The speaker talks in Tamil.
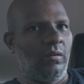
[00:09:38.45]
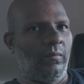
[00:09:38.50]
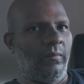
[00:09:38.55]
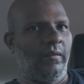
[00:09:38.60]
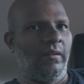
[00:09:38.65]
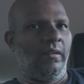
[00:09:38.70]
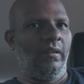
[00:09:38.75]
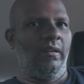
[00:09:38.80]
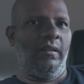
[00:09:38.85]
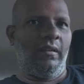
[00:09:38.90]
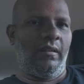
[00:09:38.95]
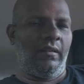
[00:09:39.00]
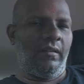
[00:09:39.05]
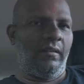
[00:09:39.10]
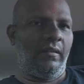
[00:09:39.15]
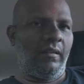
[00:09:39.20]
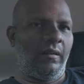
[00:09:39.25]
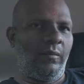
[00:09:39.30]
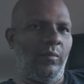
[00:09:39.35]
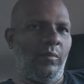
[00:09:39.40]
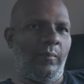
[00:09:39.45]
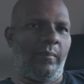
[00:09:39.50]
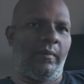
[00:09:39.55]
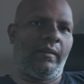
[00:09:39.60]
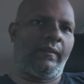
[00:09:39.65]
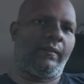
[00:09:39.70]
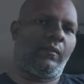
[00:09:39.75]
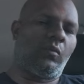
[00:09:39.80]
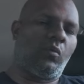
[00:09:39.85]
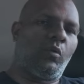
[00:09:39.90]
கால் பண்ணி நீங்கள் திரும்பி
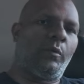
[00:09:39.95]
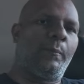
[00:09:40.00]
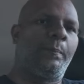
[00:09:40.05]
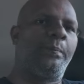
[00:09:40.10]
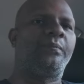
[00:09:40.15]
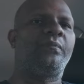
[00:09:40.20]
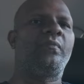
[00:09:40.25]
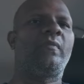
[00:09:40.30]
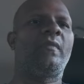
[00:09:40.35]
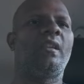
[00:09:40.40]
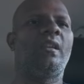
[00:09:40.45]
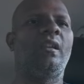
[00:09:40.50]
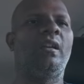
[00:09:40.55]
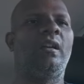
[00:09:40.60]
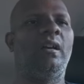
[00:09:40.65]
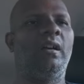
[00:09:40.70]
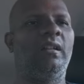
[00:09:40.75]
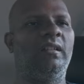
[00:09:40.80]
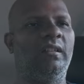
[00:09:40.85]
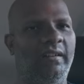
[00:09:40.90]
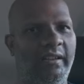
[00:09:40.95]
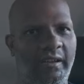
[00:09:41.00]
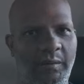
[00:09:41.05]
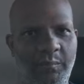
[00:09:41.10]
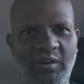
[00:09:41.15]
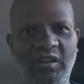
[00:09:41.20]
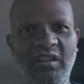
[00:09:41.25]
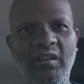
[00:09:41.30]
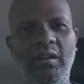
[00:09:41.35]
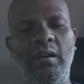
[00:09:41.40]
பேசணும் அந்த
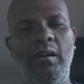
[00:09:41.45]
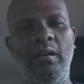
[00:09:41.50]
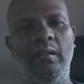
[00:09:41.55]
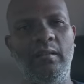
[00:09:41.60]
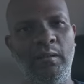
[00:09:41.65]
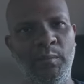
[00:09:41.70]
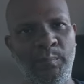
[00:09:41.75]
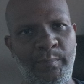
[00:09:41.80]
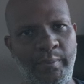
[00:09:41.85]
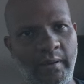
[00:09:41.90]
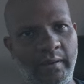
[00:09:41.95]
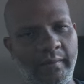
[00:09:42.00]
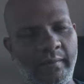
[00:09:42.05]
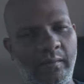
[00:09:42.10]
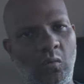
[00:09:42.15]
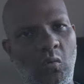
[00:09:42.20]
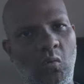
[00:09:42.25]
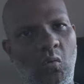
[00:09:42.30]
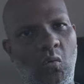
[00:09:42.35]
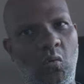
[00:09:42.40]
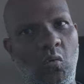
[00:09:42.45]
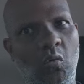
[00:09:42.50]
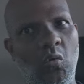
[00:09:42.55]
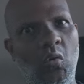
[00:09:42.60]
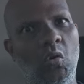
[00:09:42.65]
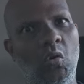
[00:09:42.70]
டைம் நீங்கள் எடுத்து பேசணும்